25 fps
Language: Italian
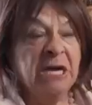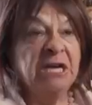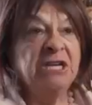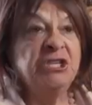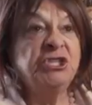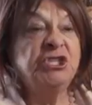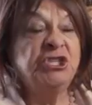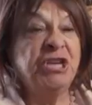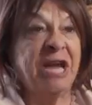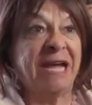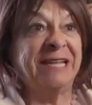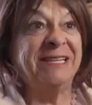
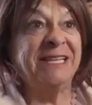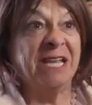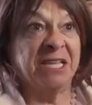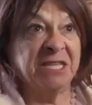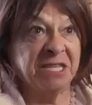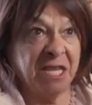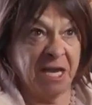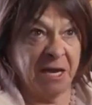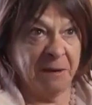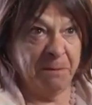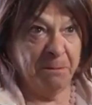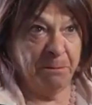già da
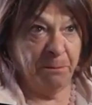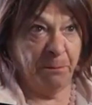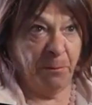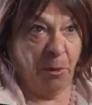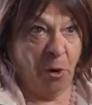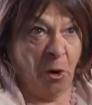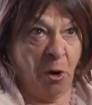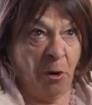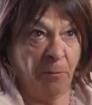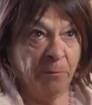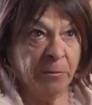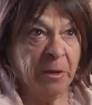
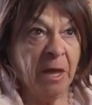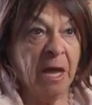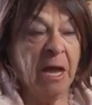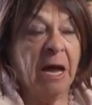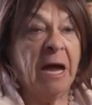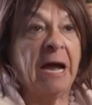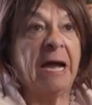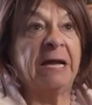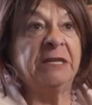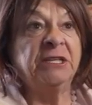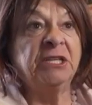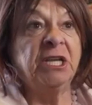tempo,
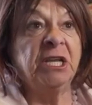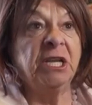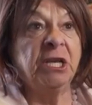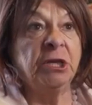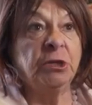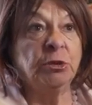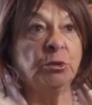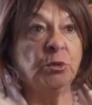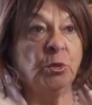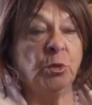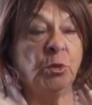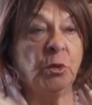
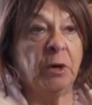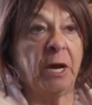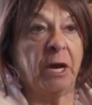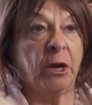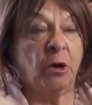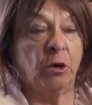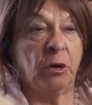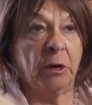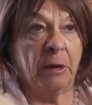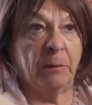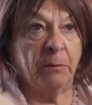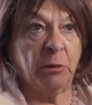addirittura i
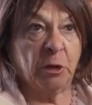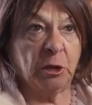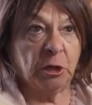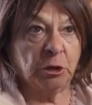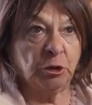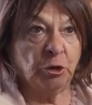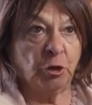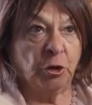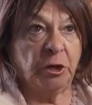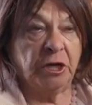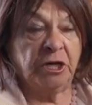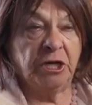
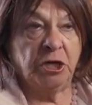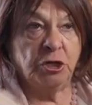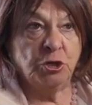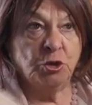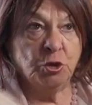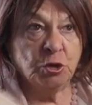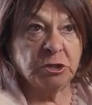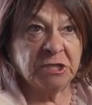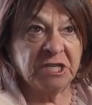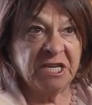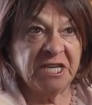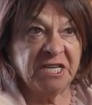collaboratori di
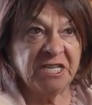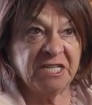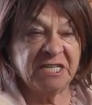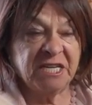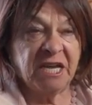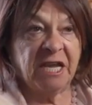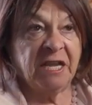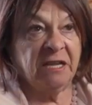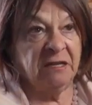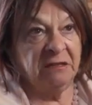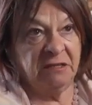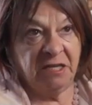
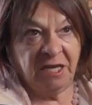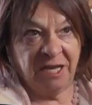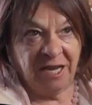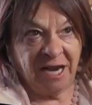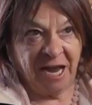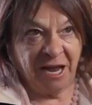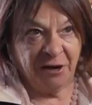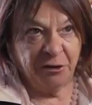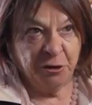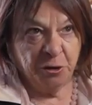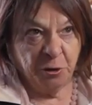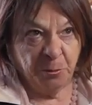giustizia
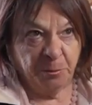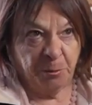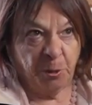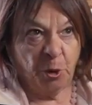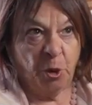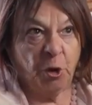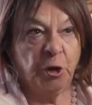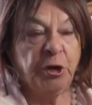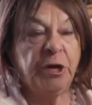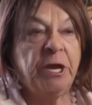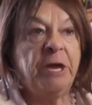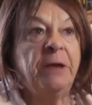diranno
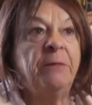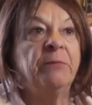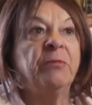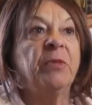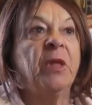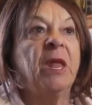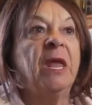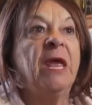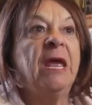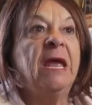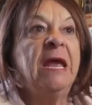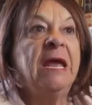poi
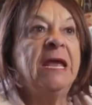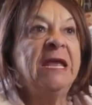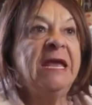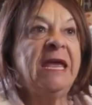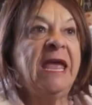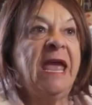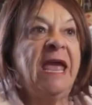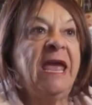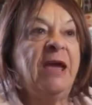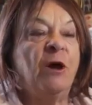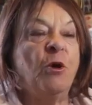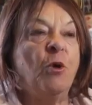
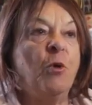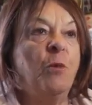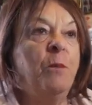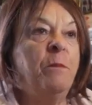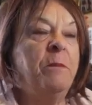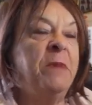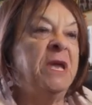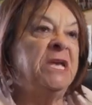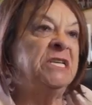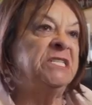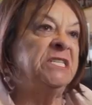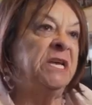che
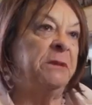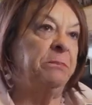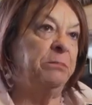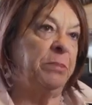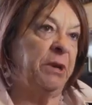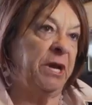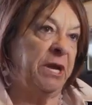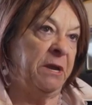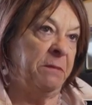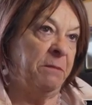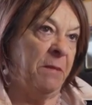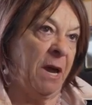un mese
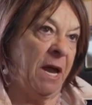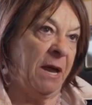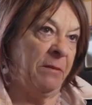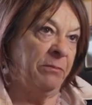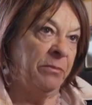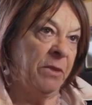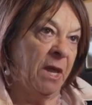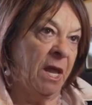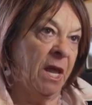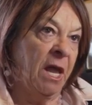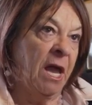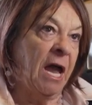prima
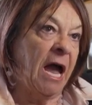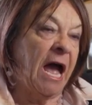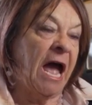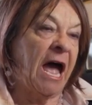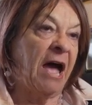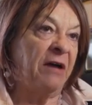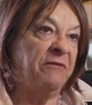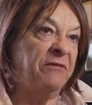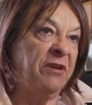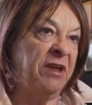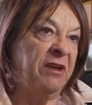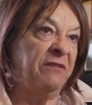
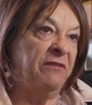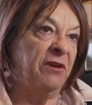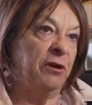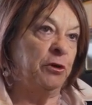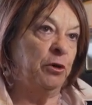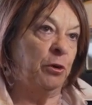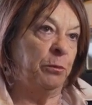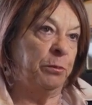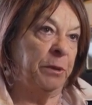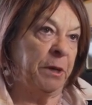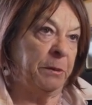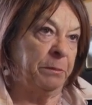
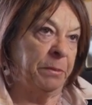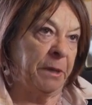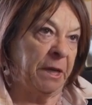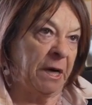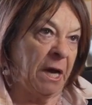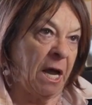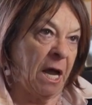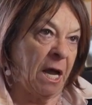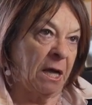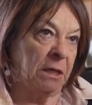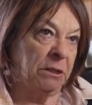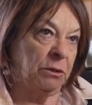avevano
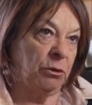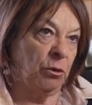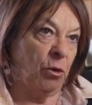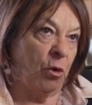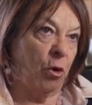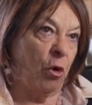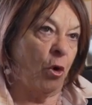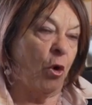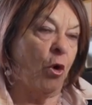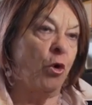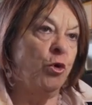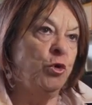
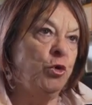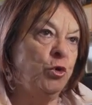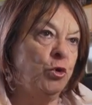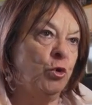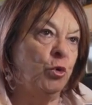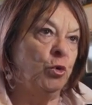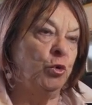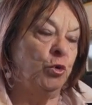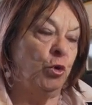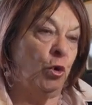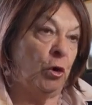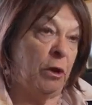preparato
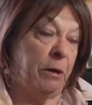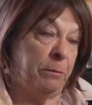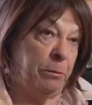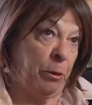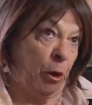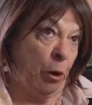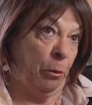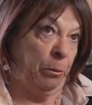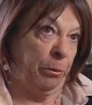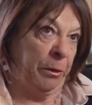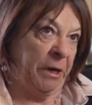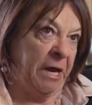ognuno le
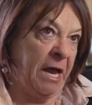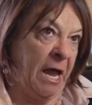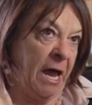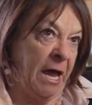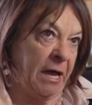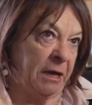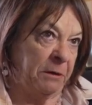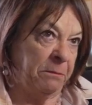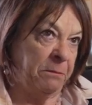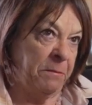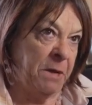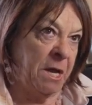proprie
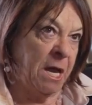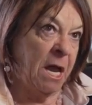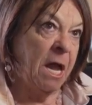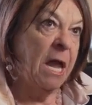armi